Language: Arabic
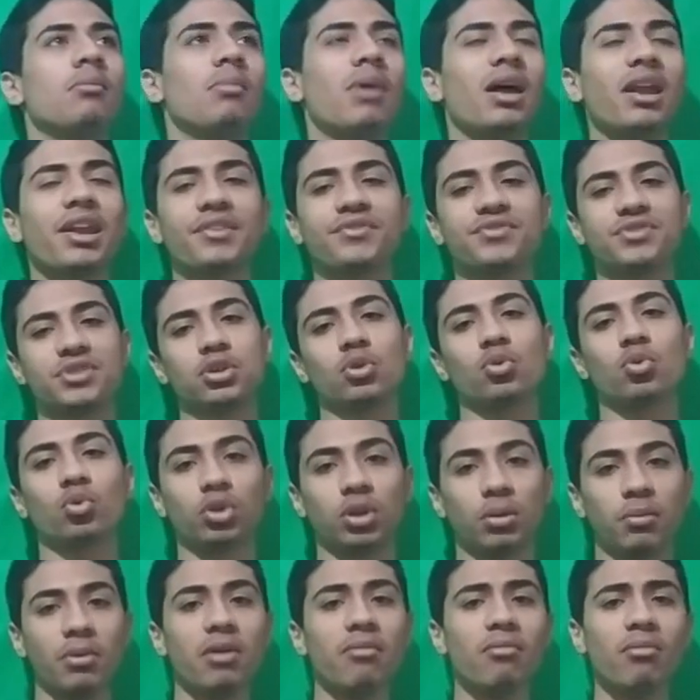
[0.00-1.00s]
مع نفسيكوا
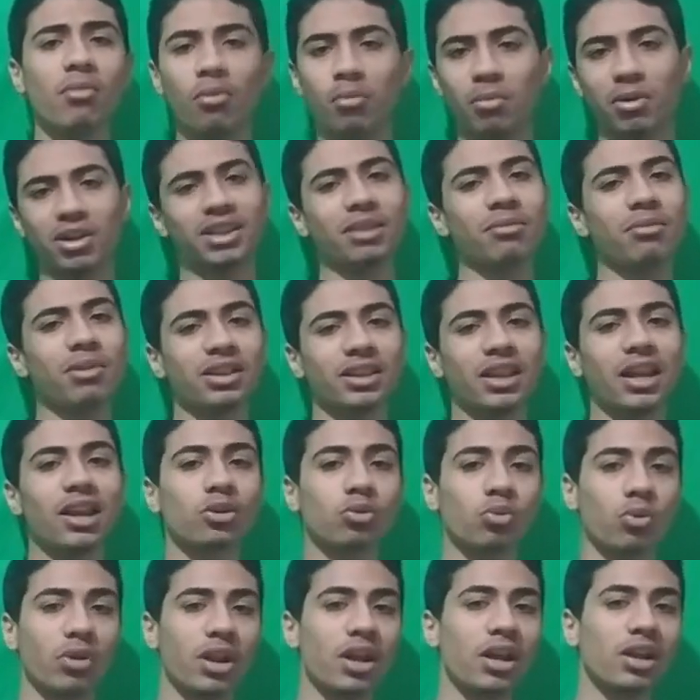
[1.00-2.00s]
تمام هما تبقى
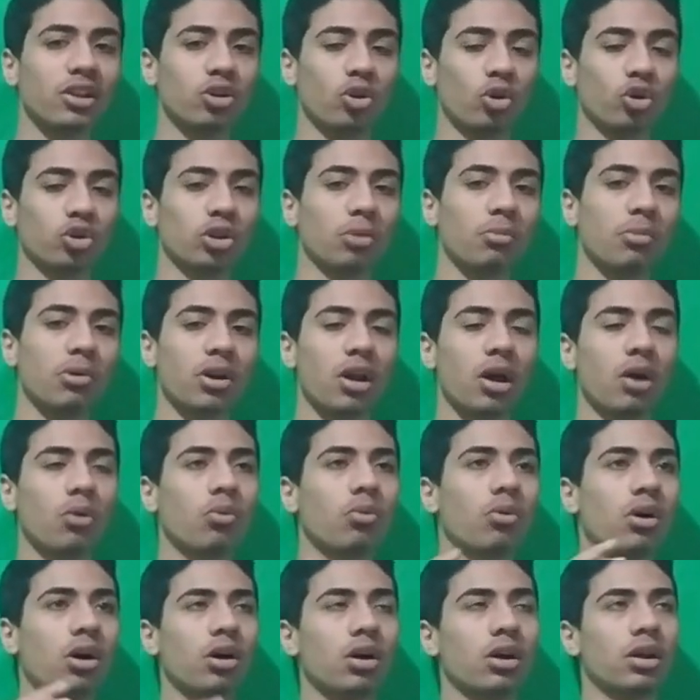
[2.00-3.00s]
تلات ورقات يعتبر
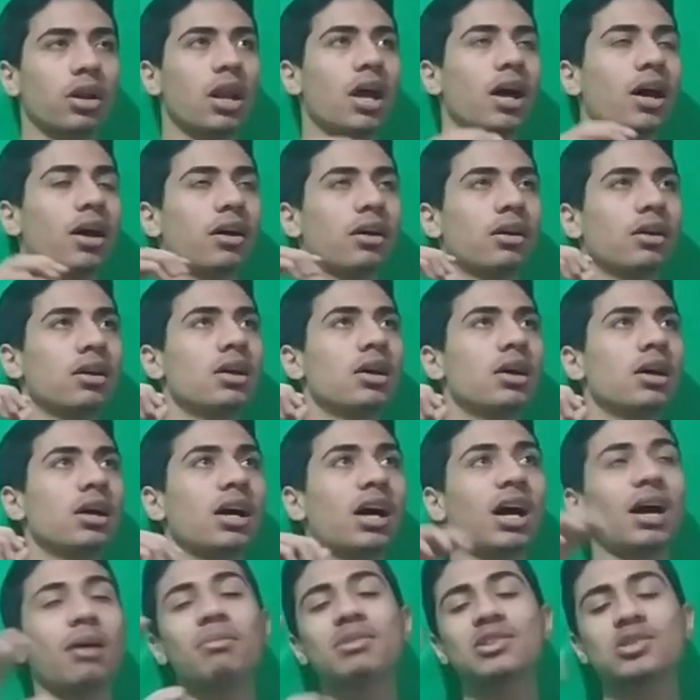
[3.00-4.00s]
أو آه لأ
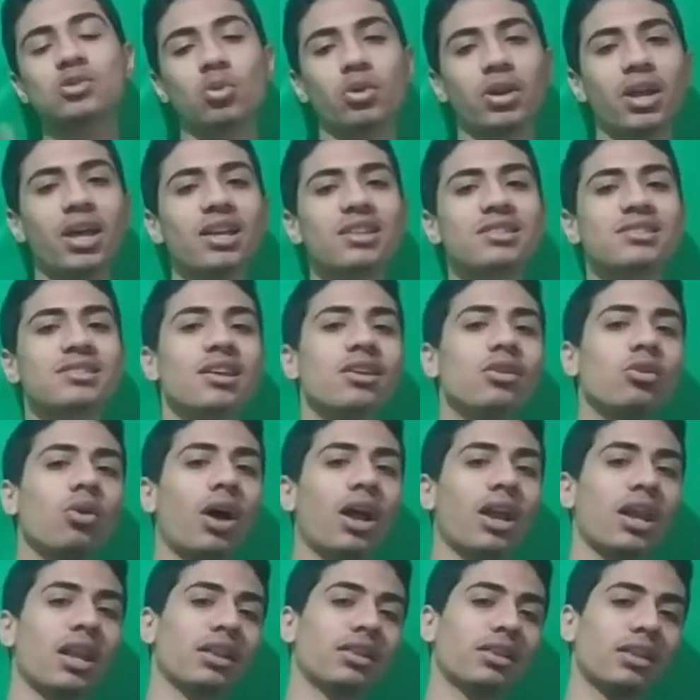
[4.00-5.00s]
خمس ورقات زادوا
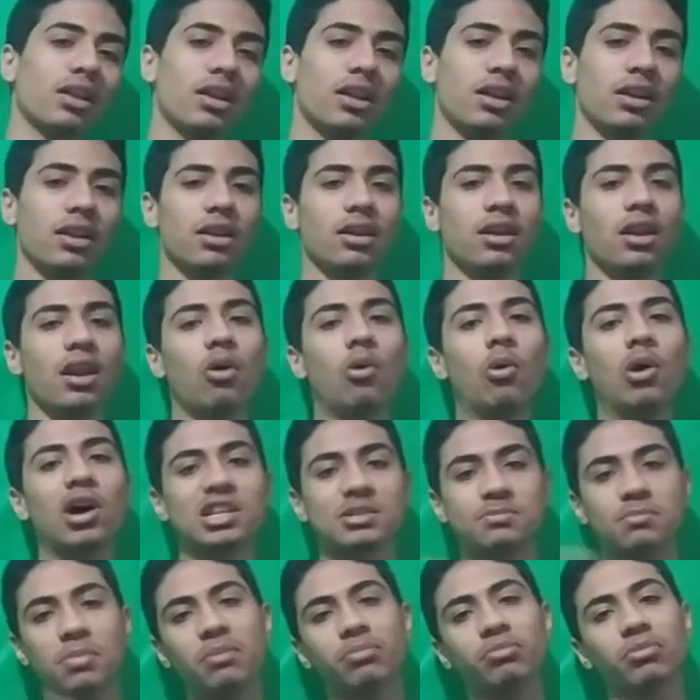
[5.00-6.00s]
على اللي هو
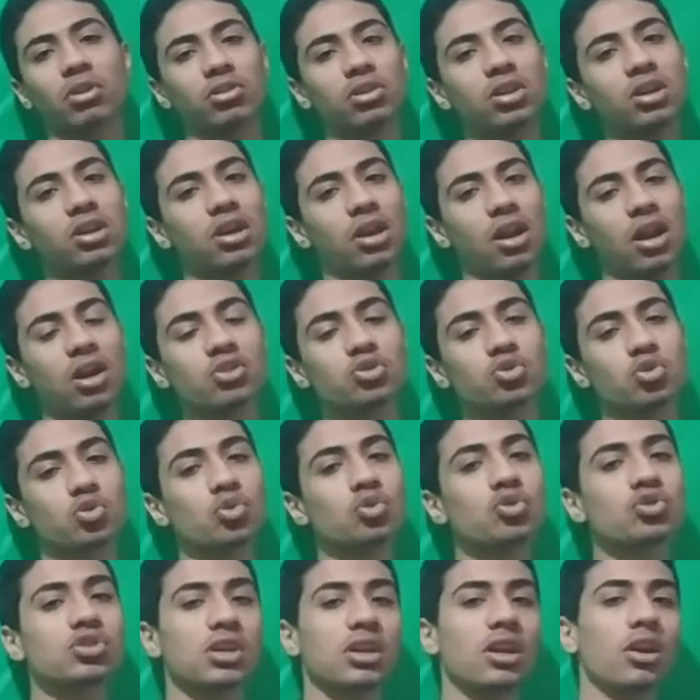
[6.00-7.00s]
اسباب تطليق
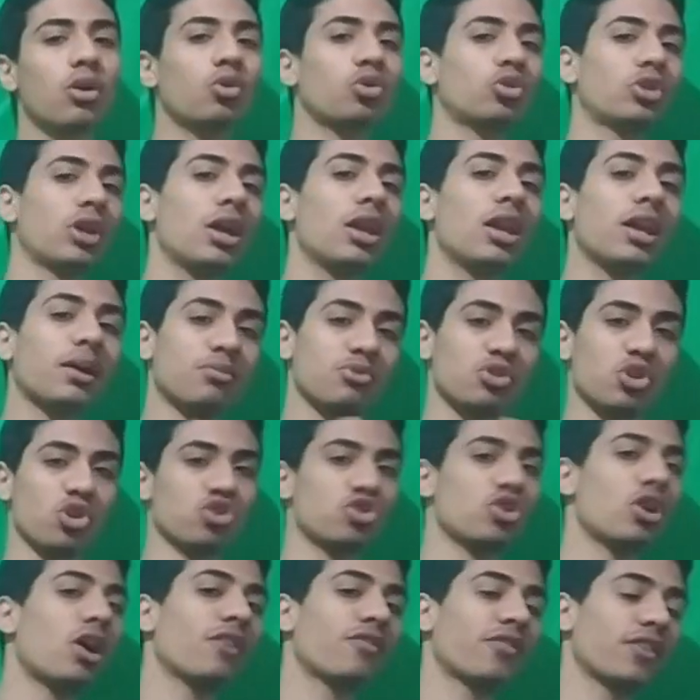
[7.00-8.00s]
الارثوذكس اللي انا كنت قايل لك مش
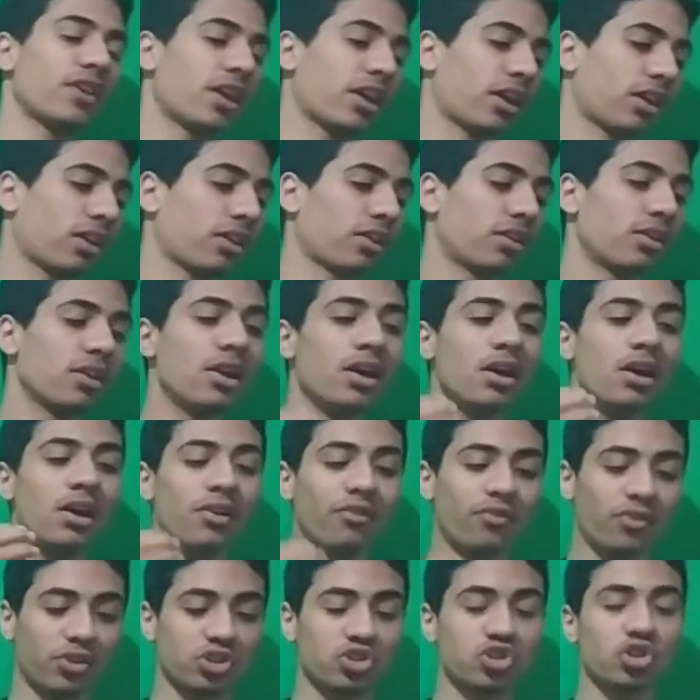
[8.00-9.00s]
هشرحها في الاخر
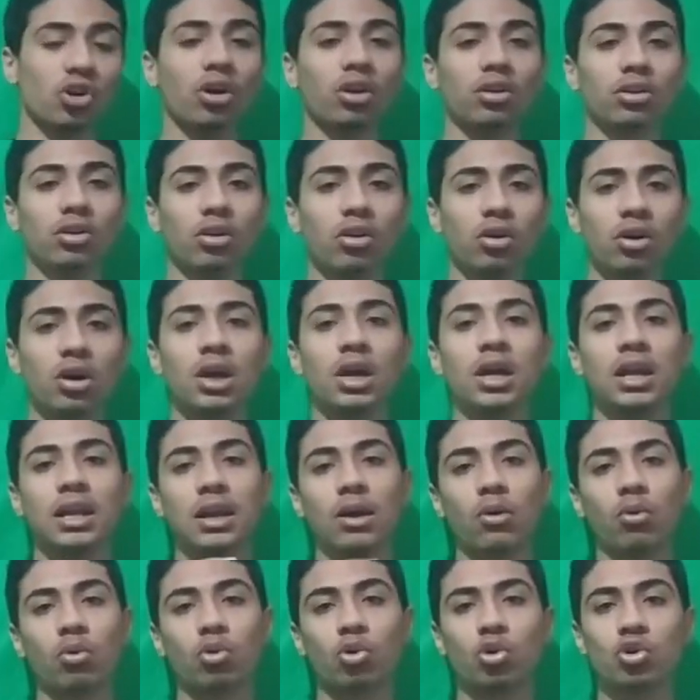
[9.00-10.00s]
فان شاء الله
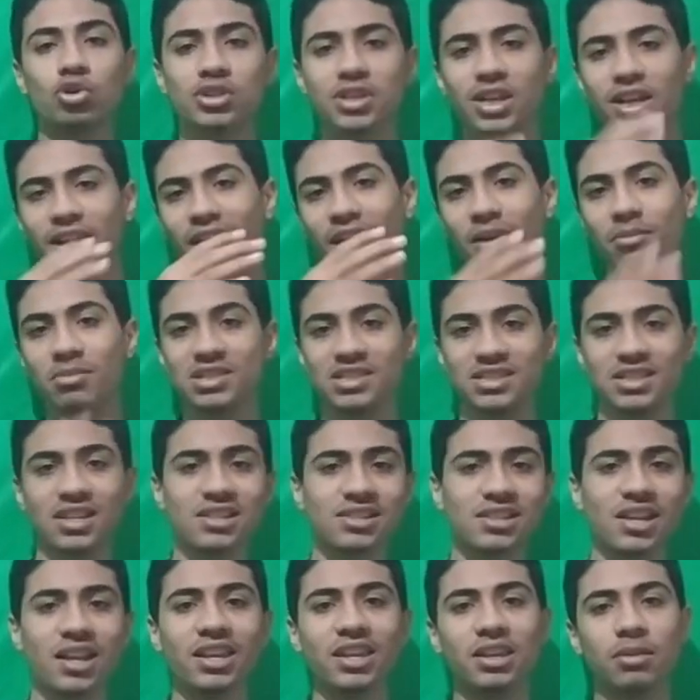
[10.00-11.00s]
لو الجزء الخامس
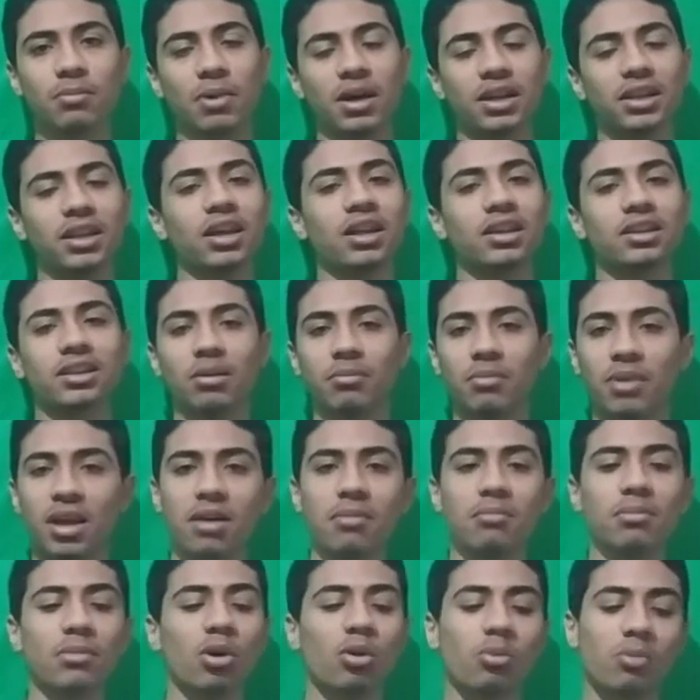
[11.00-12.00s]
نزل يبقى ده
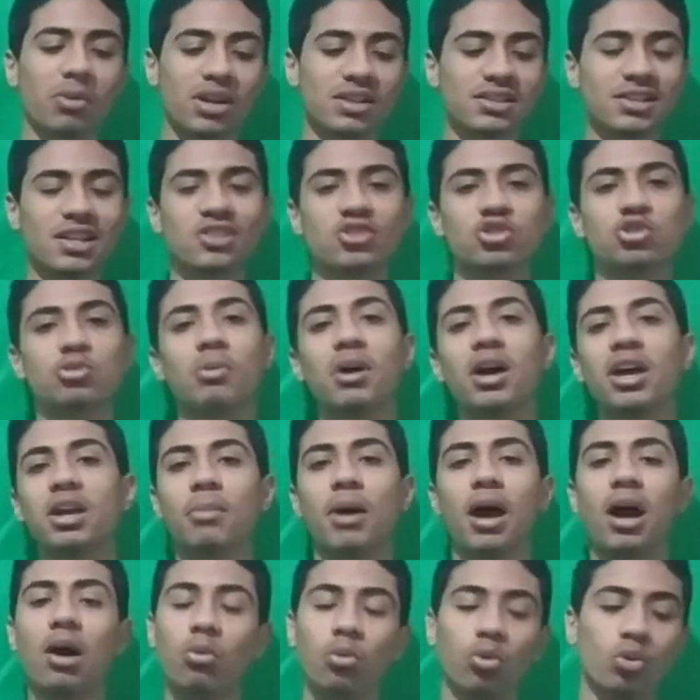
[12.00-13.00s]
تمام لو ما نزلش بقى
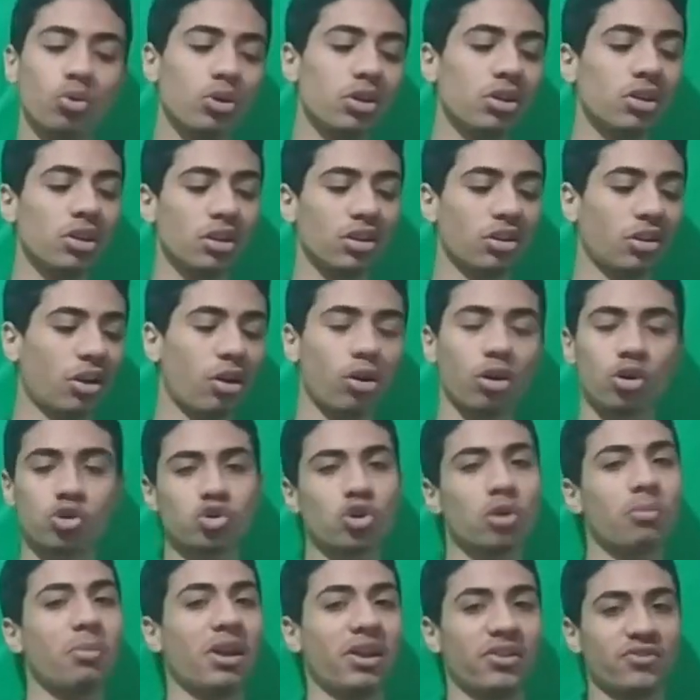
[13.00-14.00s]
يبقى حاولوا ايه انت
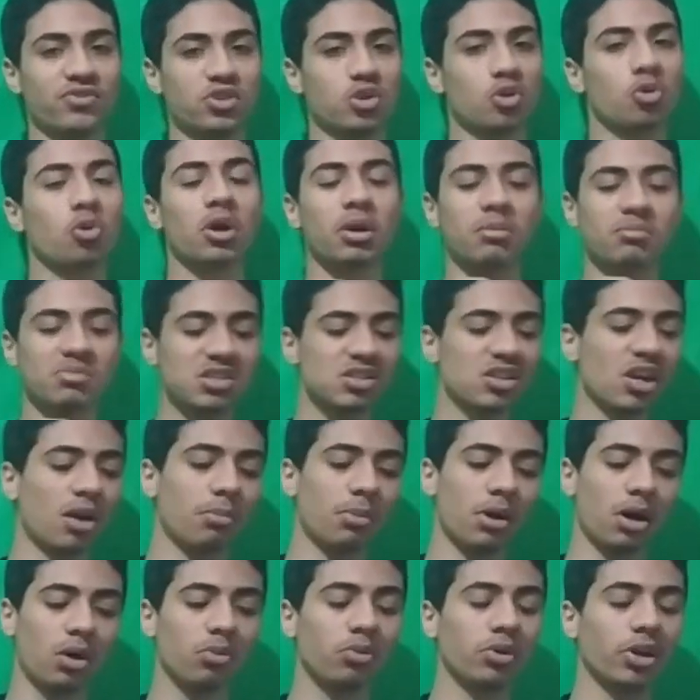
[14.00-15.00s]
خلصوها مع نفسكم هي مش
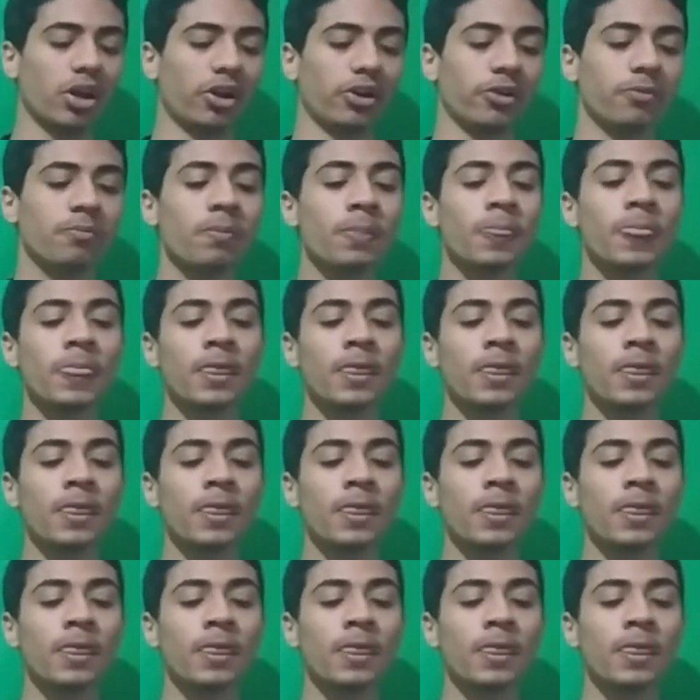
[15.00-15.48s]
صعبه قوي يعني